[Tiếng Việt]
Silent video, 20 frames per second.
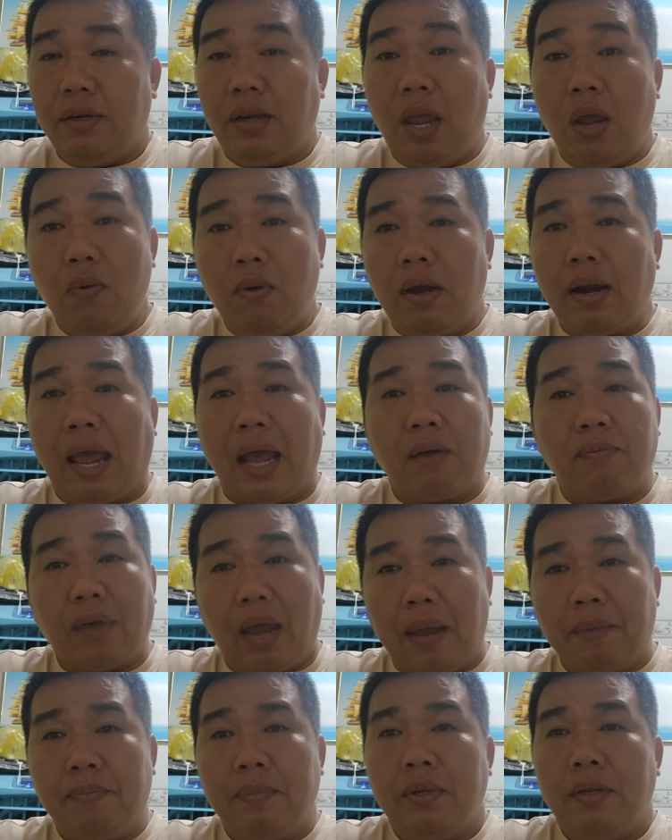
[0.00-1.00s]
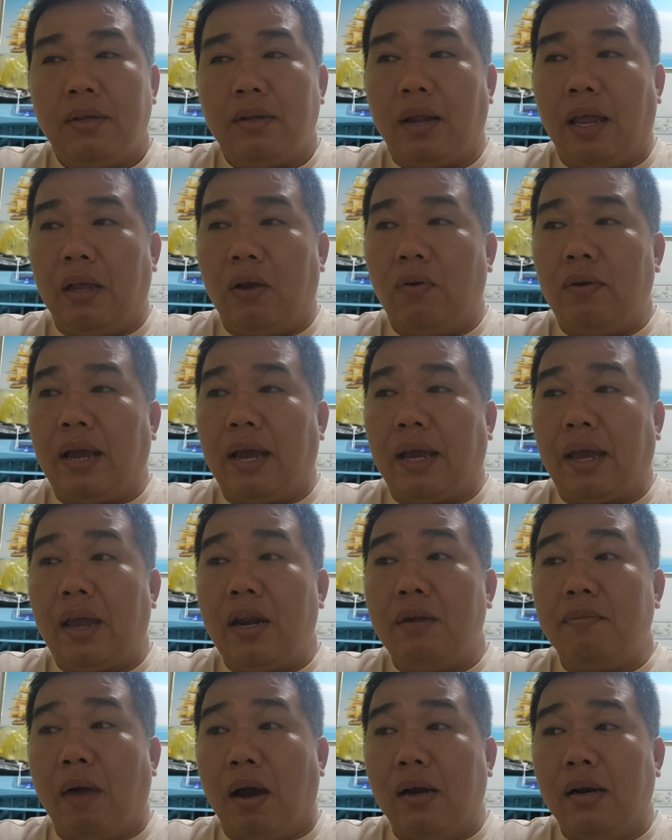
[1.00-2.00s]
nếu quá ăn không kịp thì con gà
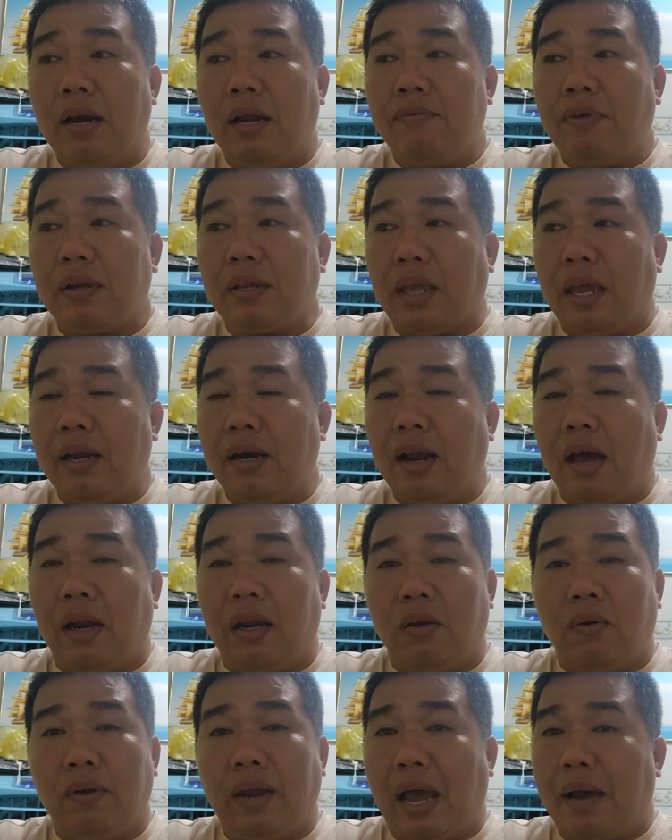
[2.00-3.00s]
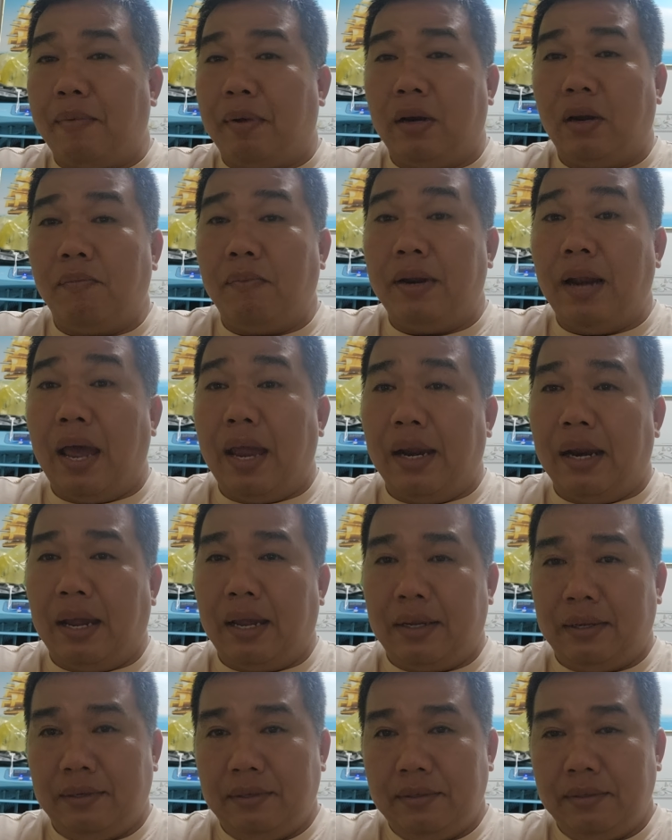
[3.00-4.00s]
kia nó bự lên phát triển lên thì con gà mình nó bị đầy lại